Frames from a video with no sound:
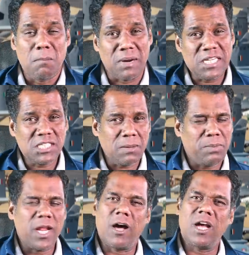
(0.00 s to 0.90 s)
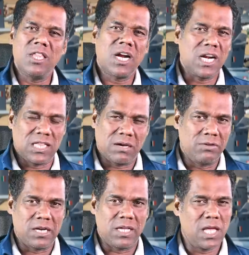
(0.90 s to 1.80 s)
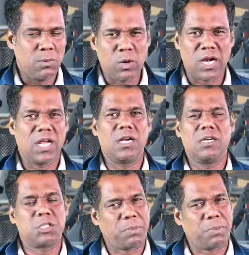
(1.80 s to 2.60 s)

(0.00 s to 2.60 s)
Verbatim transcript: மற்ற பல ஆயுதங்களை தவிர ஏவுகணைகள்